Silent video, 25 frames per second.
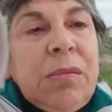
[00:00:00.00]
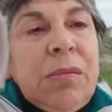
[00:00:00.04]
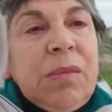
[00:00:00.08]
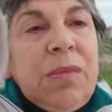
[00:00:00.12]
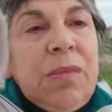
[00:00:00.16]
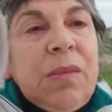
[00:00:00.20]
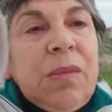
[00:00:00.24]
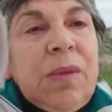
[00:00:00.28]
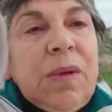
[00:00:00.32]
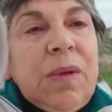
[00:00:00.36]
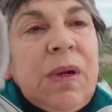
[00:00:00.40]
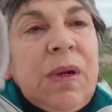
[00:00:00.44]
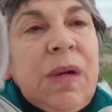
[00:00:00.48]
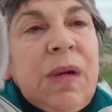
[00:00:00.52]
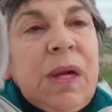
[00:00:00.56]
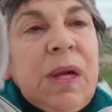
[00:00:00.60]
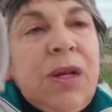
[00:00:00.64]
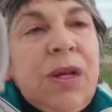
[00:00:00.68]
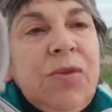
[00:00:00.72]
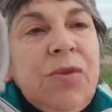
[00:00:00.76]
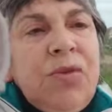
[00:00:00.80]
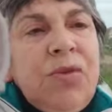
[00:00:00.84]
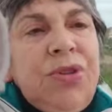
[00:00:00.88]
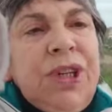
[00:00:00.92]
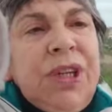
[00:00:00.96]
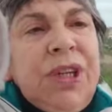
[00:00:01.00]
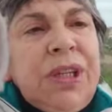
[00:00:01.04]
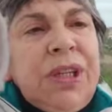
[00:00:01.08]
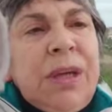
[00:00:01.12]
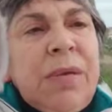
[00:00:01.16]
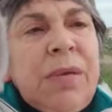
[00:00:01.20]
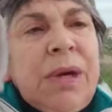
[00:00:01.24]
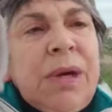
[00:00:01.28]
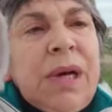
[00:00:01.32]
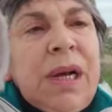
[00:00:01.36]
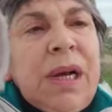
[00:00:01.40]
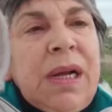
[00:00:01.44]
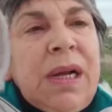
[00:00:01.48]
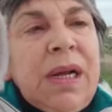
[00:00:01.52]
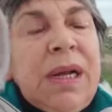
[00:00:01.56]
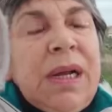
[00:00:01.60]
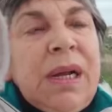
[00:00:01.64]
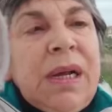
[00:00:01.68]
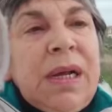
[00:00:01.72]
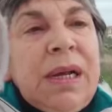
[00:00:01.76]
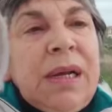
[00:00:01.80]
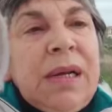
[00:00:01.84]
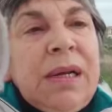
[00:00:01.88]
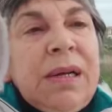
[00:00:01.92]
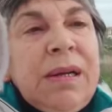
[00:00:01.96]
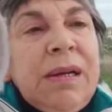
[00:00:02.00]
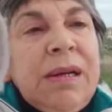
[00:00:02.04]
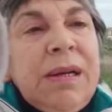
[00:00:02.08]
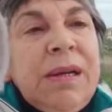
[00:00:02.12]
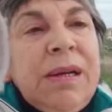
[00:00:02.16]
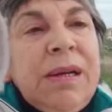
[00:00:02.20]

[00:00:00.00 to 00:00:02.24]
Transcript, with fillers: mm, la industria tabacalera,